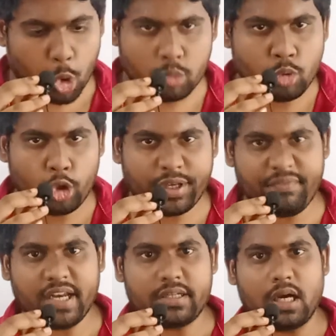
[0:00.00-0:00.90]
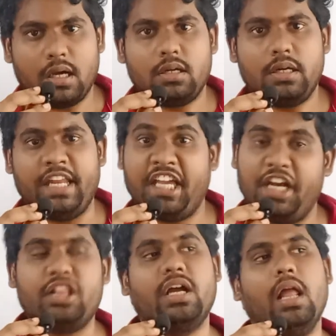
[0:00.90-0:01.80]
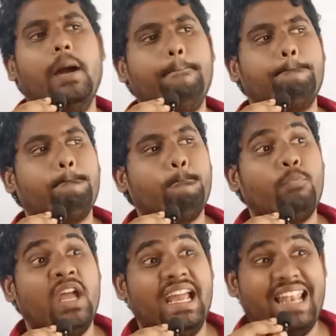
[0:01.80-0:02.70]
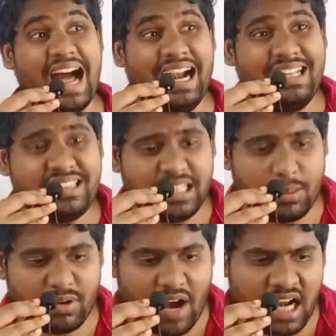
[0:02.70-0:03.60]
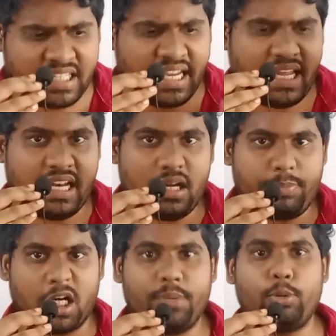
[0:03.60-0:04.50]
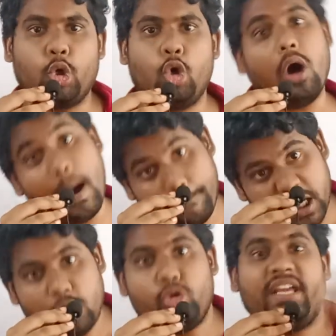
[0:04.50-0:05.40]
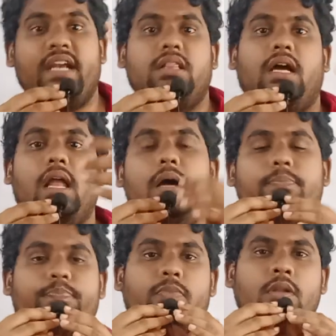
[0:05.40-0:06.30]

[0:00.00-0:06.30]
ஒரு மோட்டிவேட்டாக நீங்கள் எடுத்துக்கலாம் இல்லை அடுத்து நம்ம வாழ்க்கையில் என்ன பண்ண போகிறோம் அப்படின்னு நீங்கள் எடுத்துக்கலாம்